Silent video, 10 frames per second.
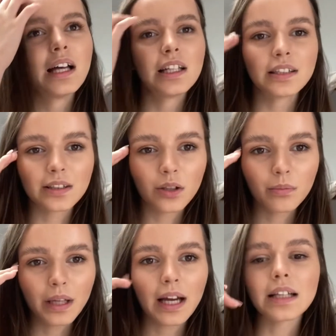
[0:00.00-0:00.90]

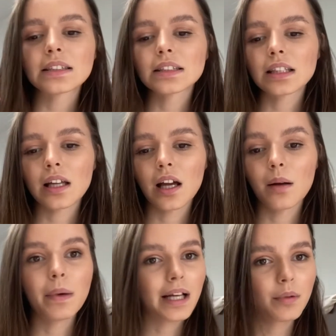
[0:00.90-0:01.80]
natomiast
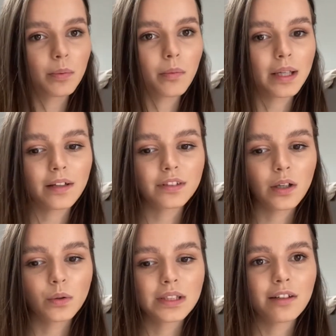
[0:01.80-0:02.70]
e, mega mi to pomaga w nauce.